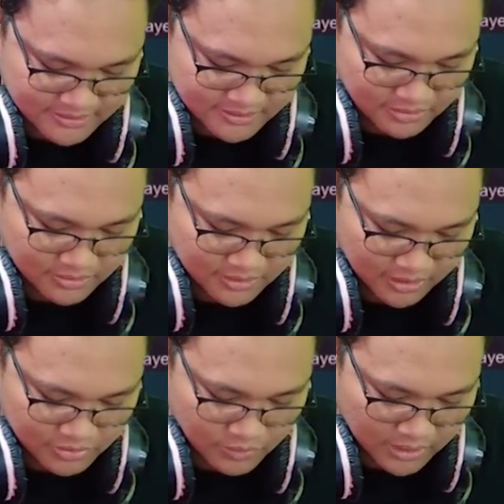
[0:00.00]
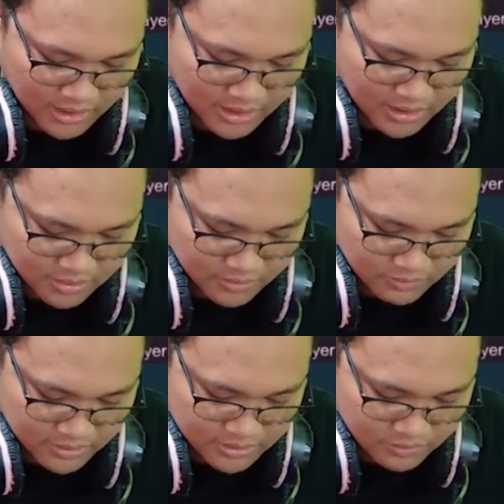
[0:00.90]
Loh, kasih gue lah.
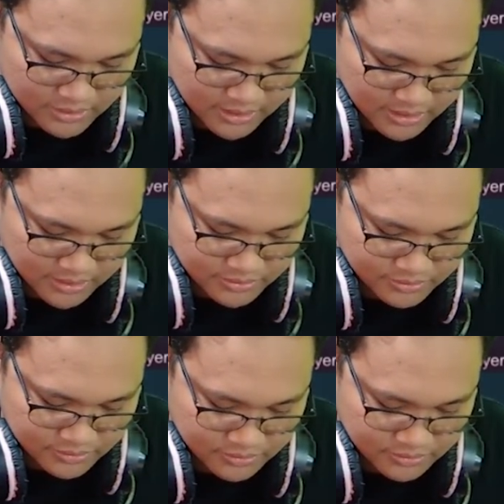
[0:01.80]
Gue gue jungler cuy.